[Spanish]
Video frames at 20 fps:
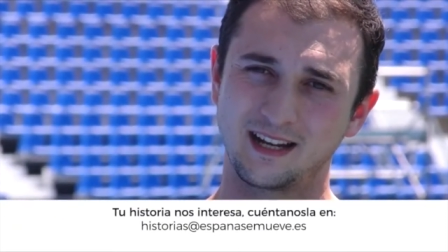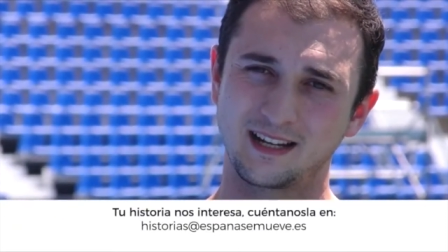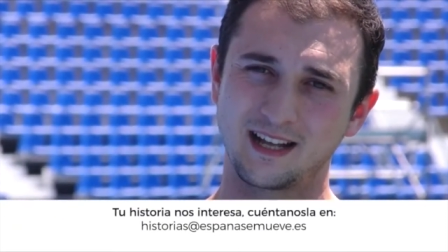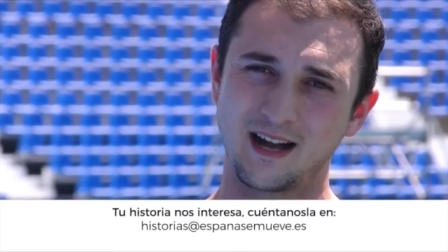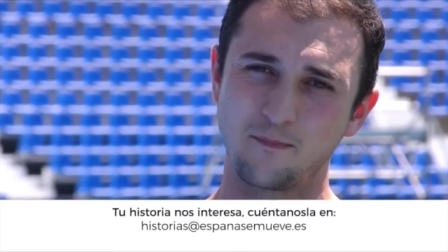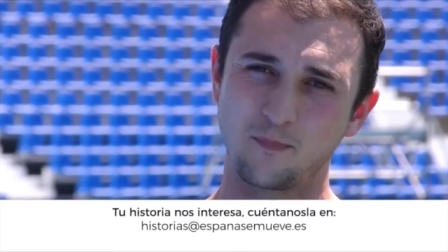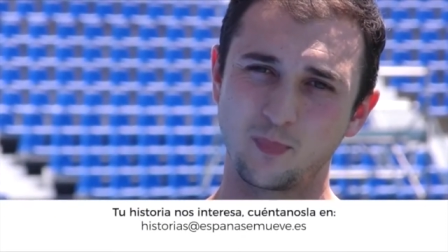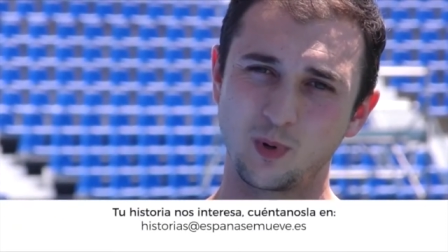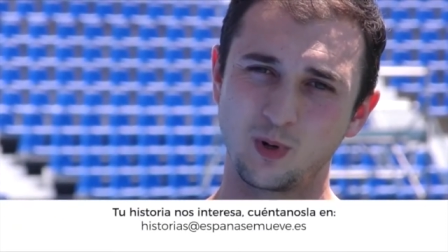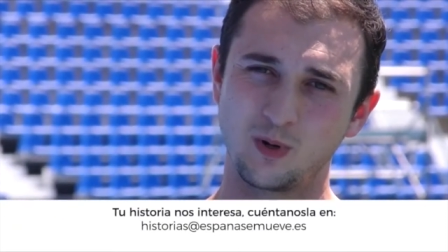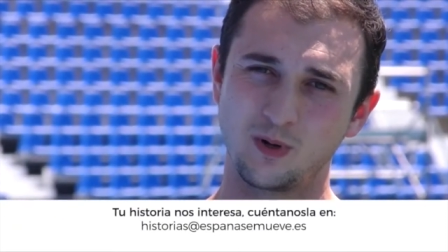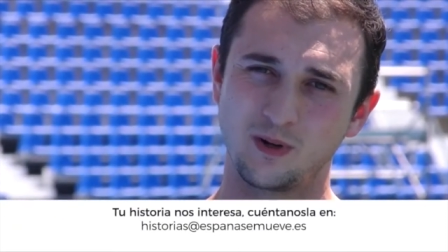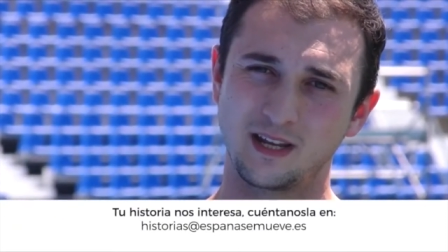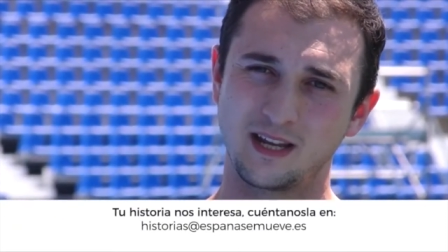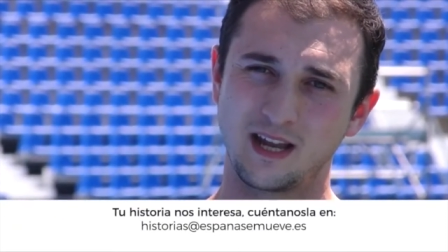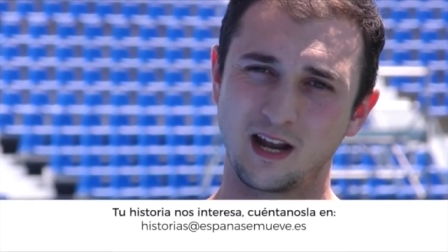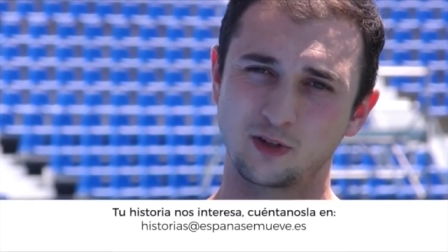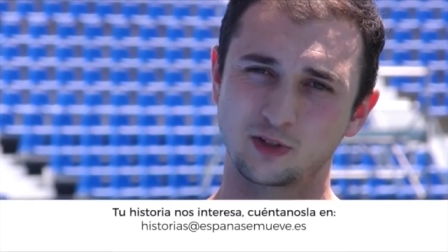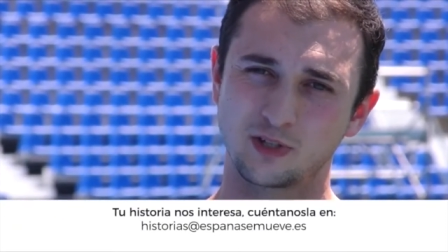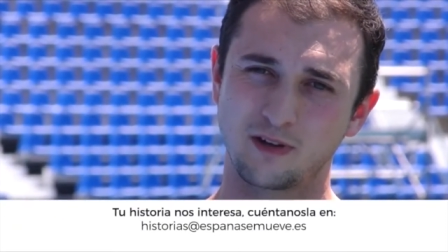el campo
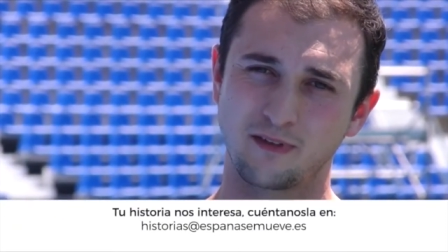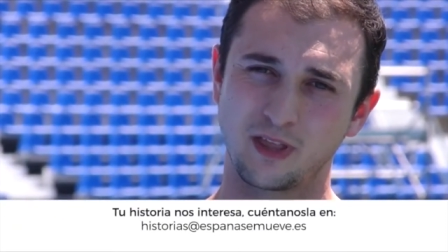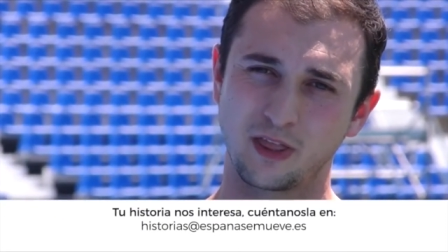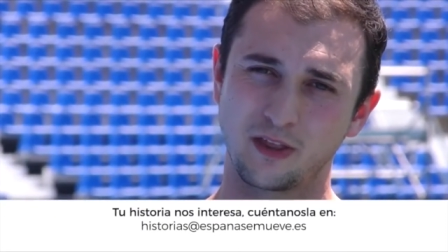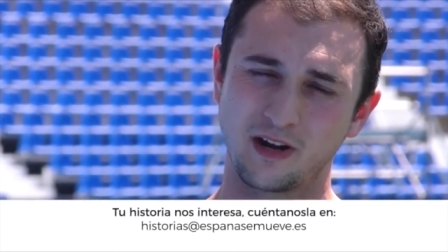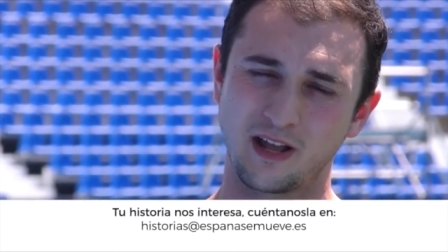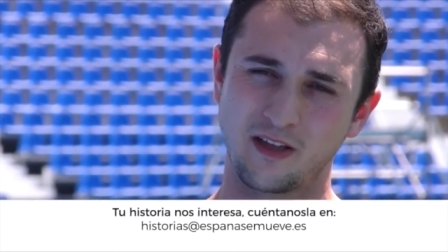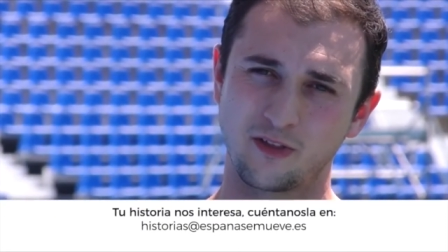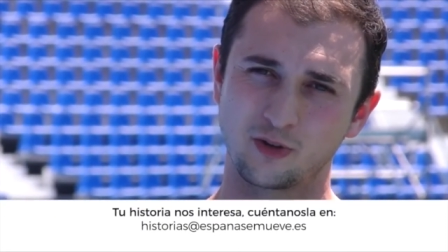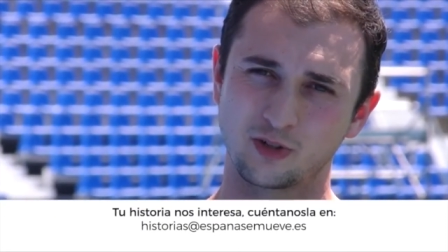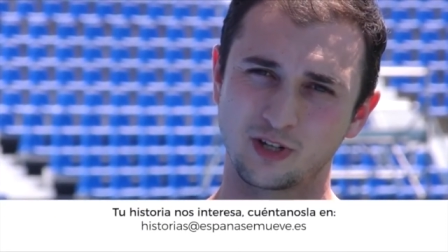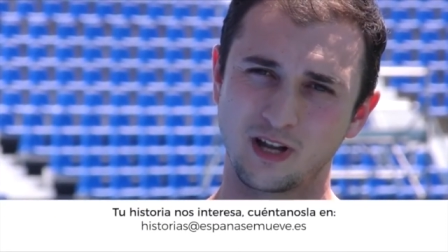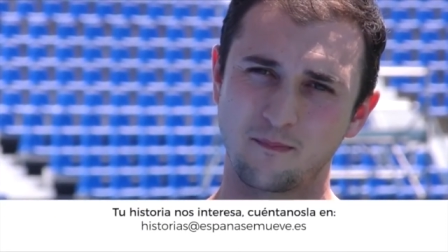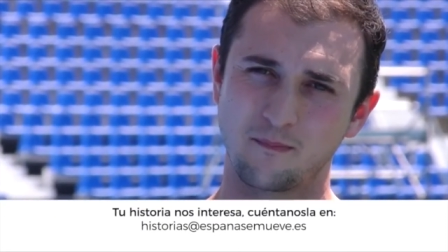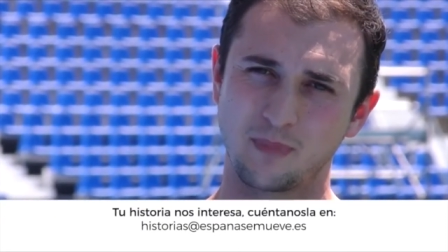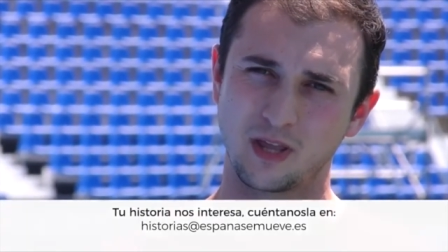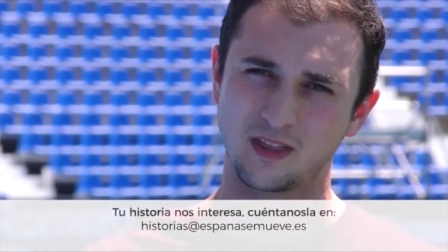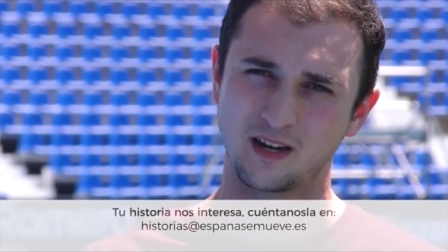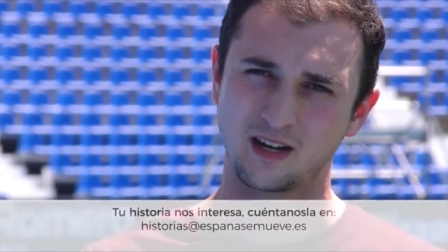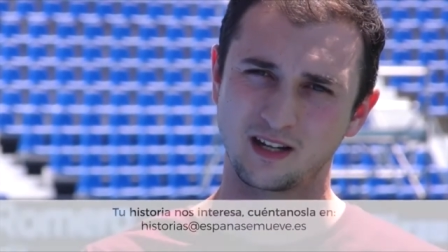y a los aficionados que
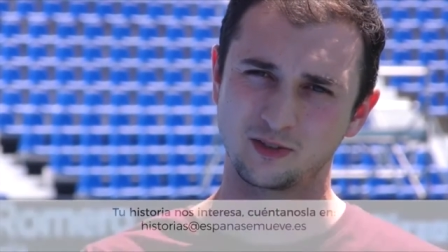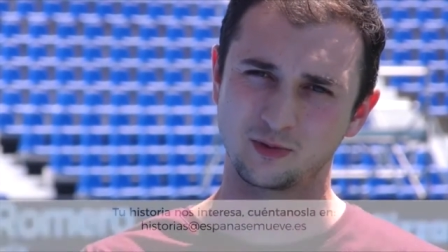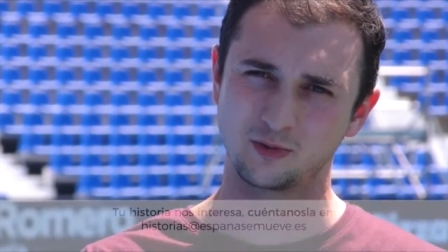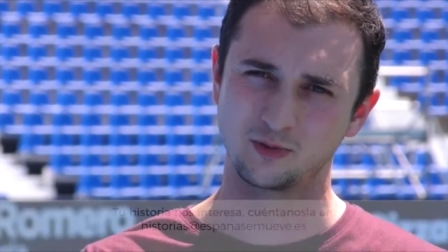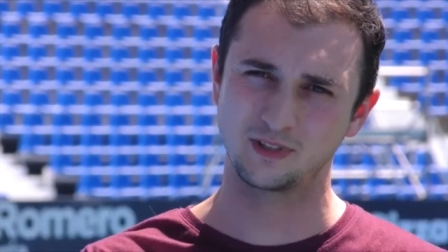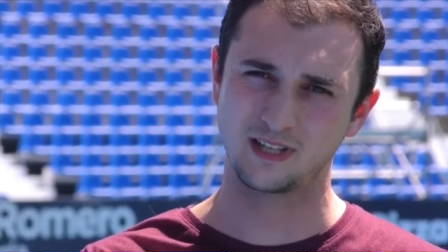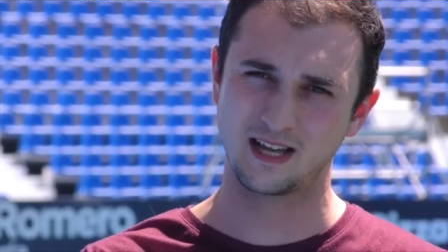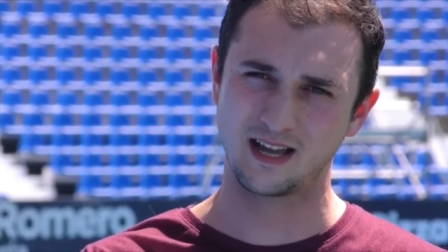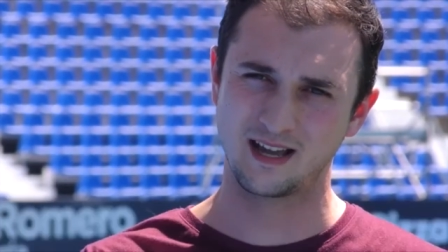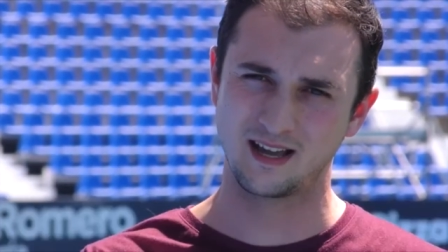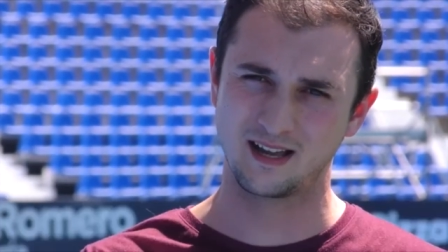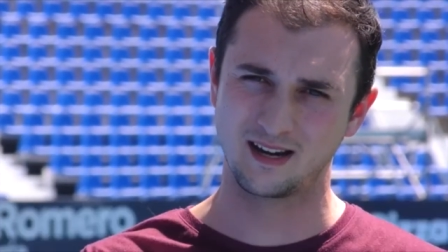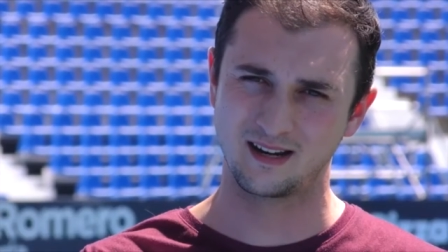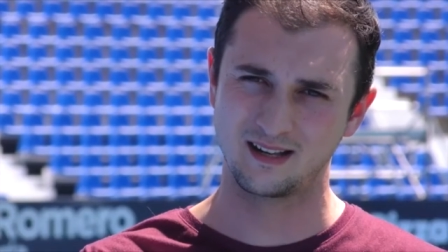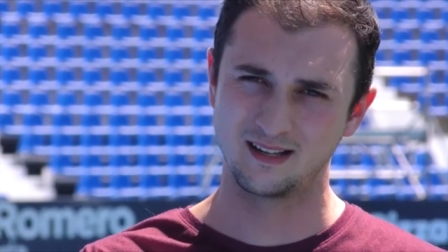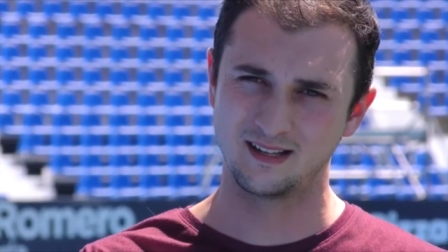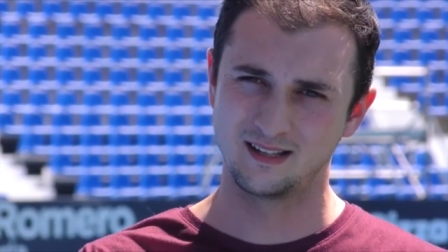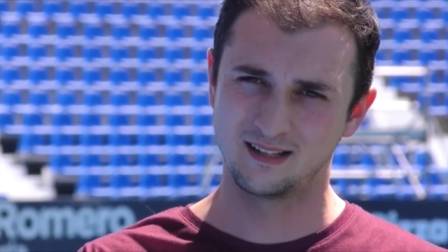empiezan a insultar